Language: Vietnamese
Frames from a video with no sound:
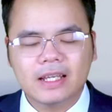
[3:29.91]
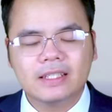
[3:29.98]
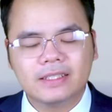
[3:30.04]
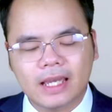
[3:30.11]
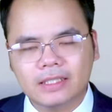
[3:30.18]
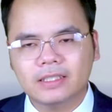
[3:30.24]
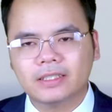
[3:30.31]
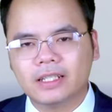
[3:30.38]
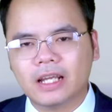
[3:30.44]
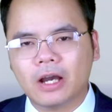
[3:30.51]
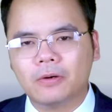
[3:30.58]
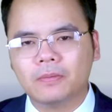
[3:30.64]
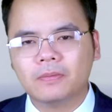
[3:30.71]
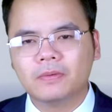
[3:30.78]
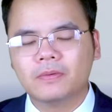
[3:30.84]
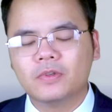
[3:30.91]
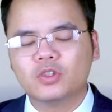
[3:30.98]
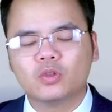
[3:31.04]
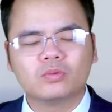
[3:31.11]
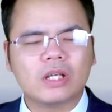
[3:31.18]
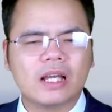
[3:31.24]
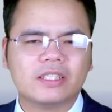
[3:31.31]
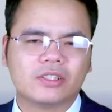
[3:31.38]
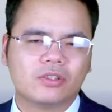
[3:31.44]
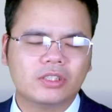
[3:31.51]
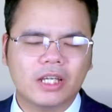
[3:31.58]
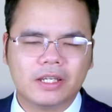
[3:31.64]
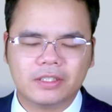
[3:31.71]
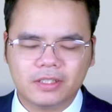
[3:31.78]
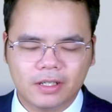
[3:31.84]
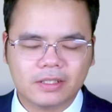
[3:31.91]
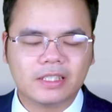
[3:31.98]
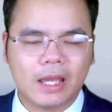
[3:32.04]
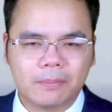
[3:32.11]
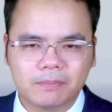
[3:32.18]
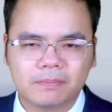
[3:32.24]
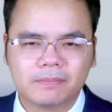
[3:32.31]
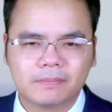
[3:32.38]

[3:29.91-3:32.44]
sẽ như thế nào. Chúng ta chỉ có thể chờ xem.